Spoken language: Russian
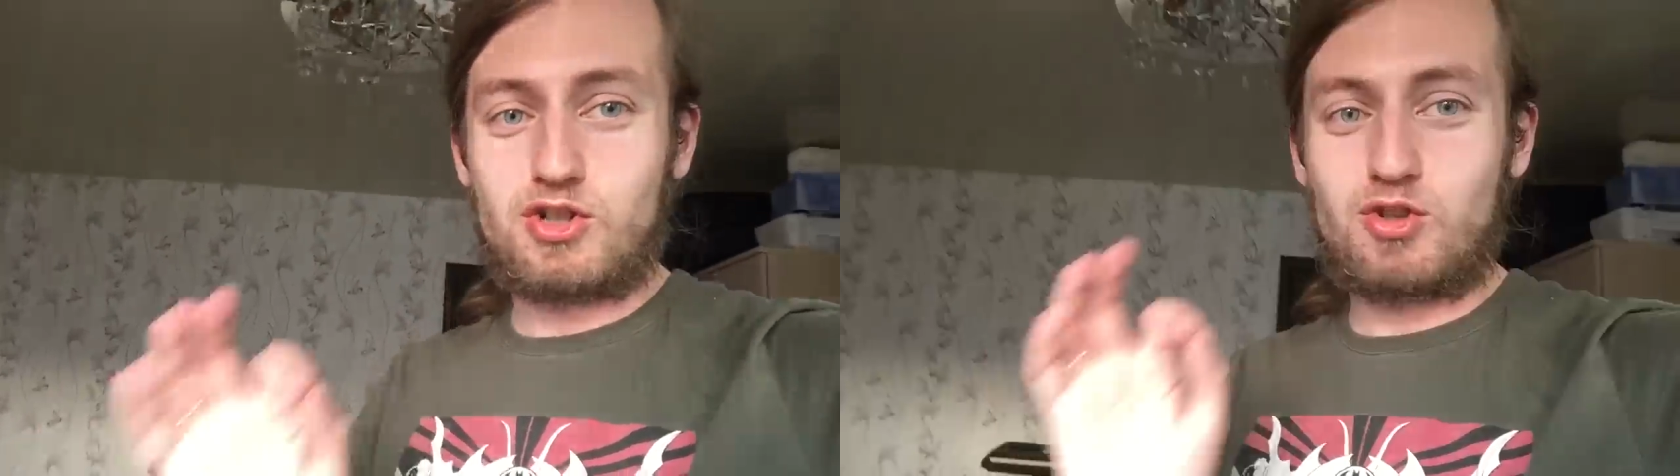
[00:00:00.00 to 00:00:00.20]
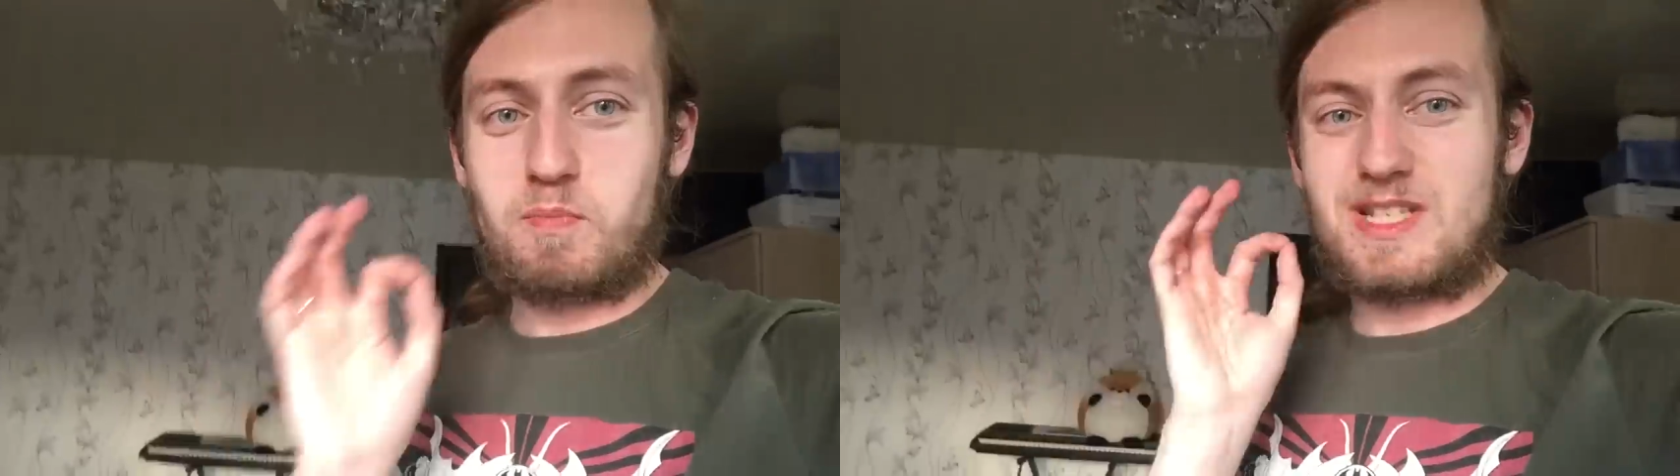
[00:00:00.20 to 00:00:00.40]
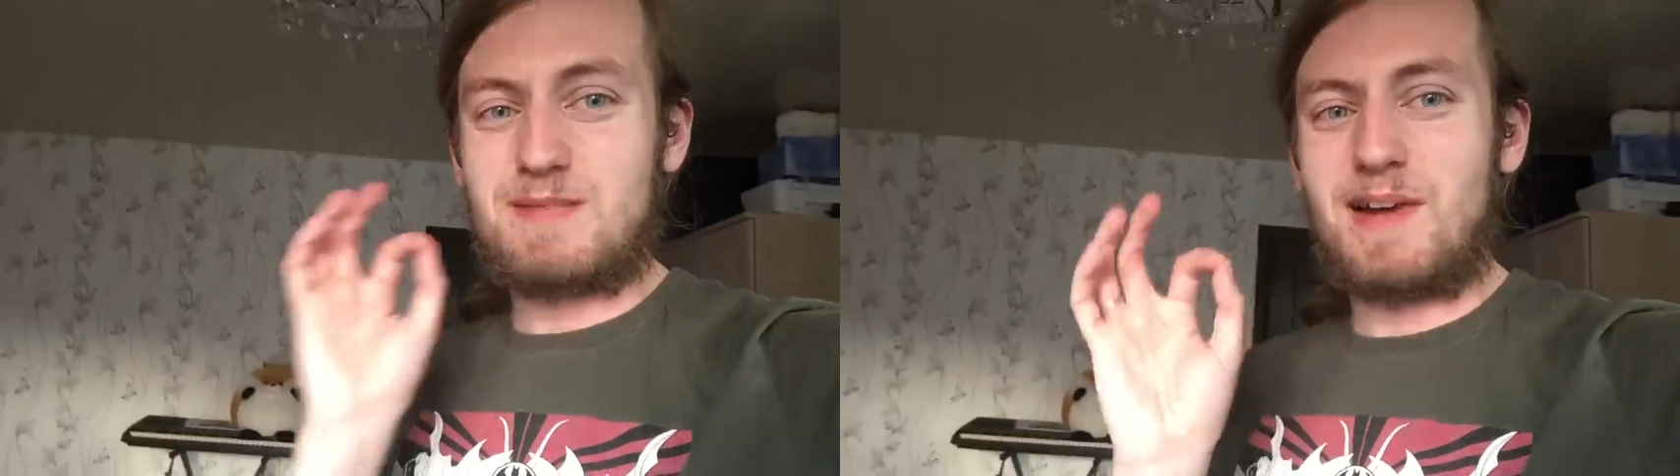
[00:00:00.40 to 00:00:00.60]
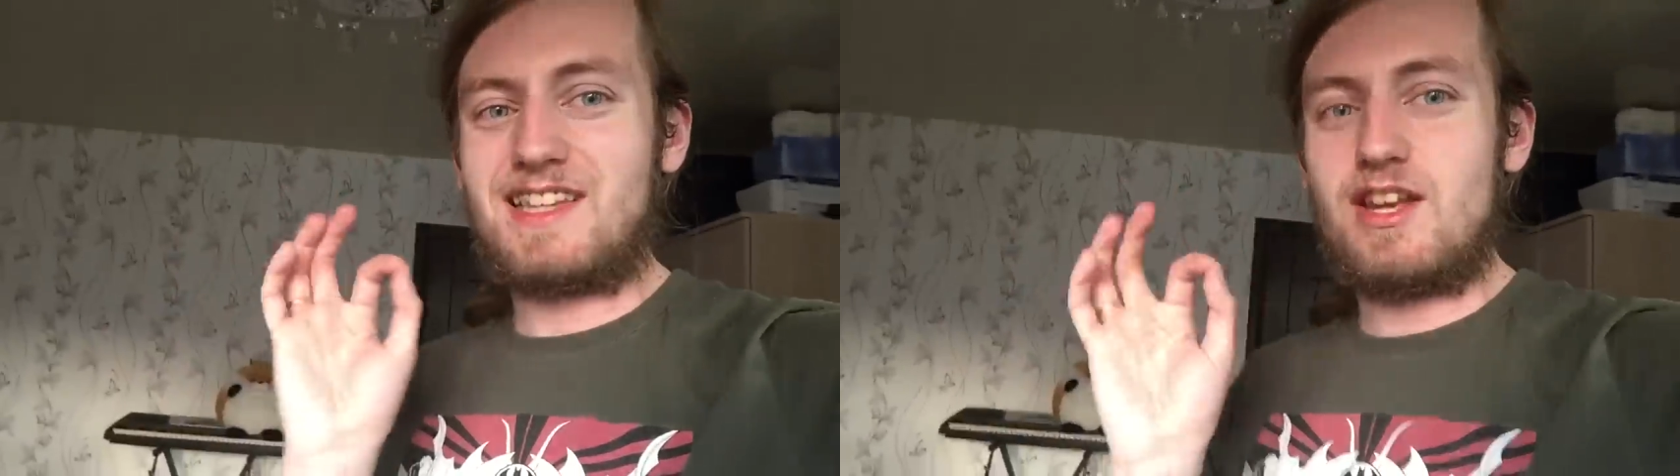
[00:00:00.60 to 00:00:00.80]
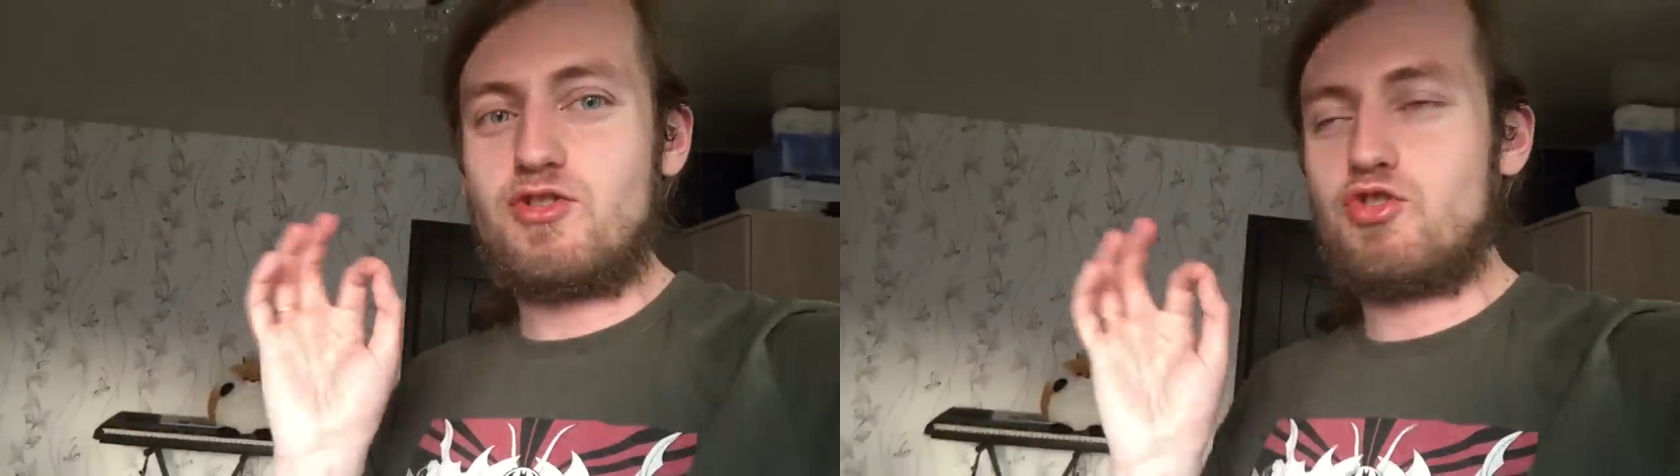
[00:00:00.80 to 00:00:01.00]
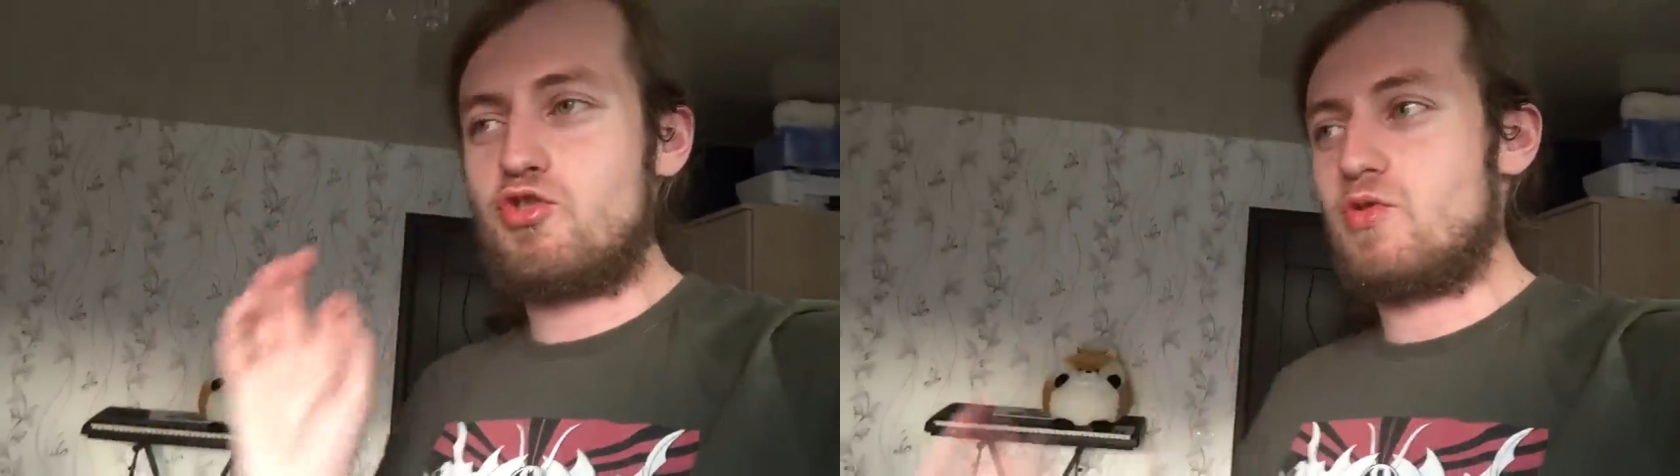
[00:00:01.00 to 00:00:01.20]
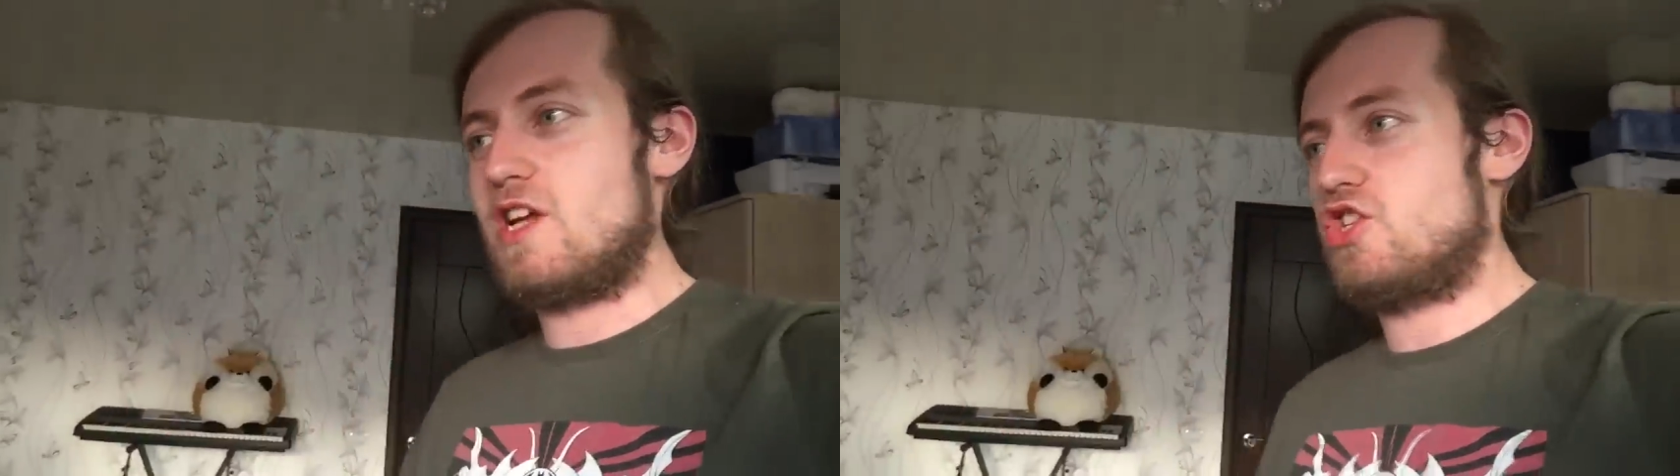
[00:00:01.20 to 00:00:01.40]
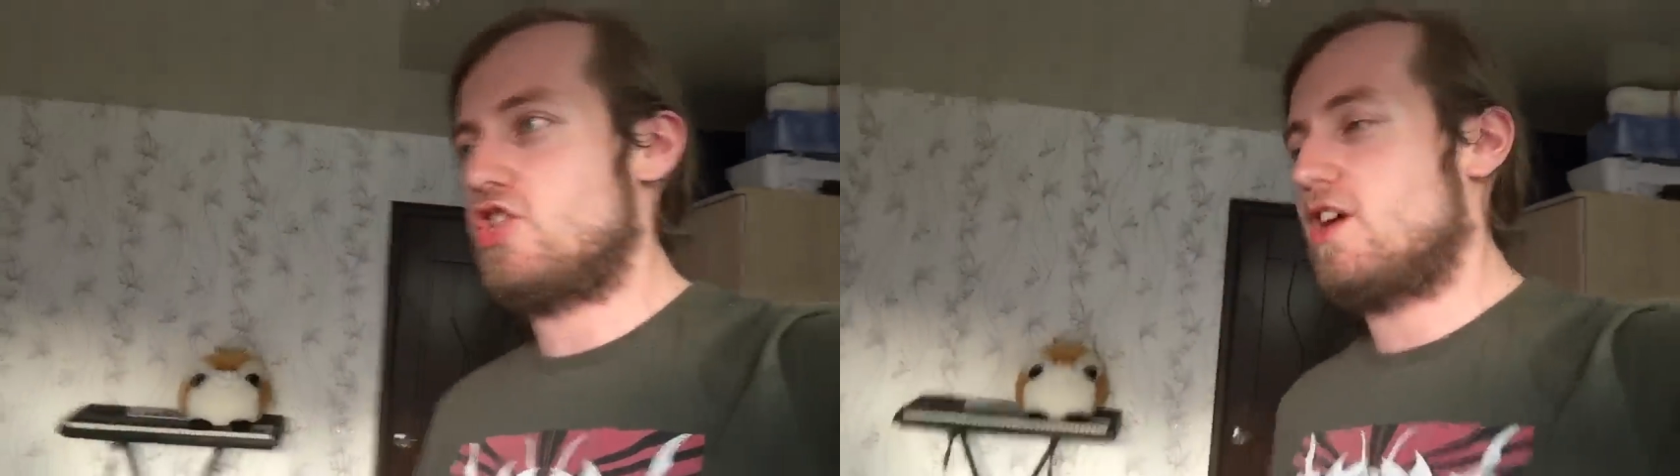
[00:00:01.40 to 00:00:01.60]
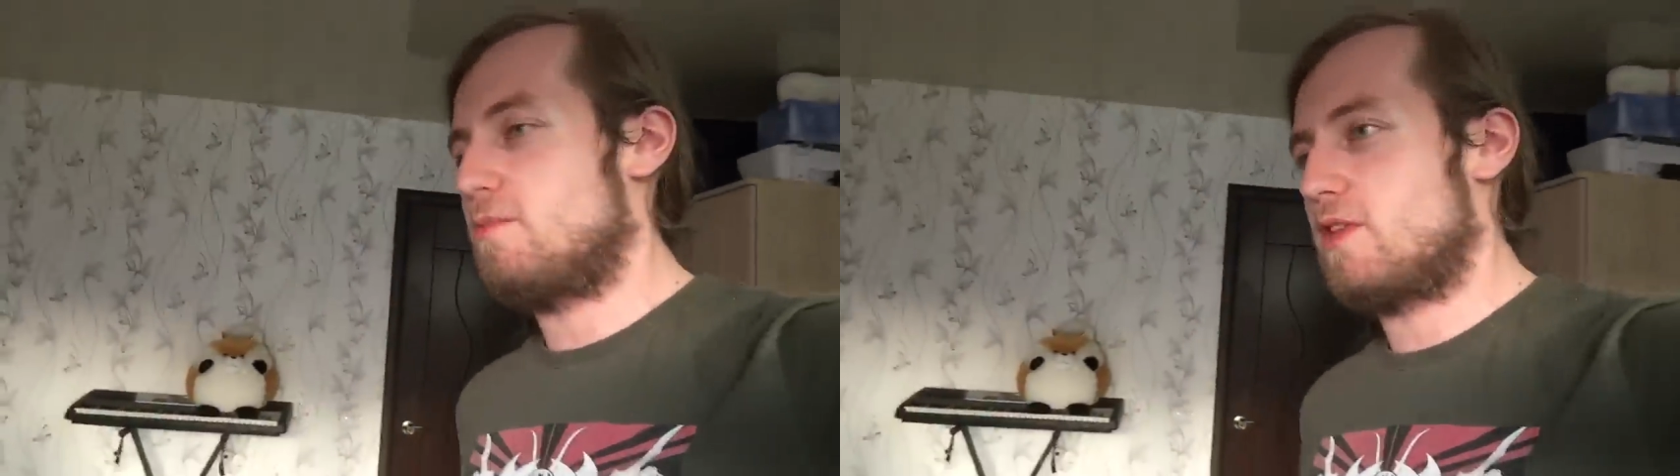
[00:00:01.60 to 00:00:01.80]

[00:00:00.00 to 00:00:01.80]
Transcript: чтобы посмотреть чуть-чуть начало,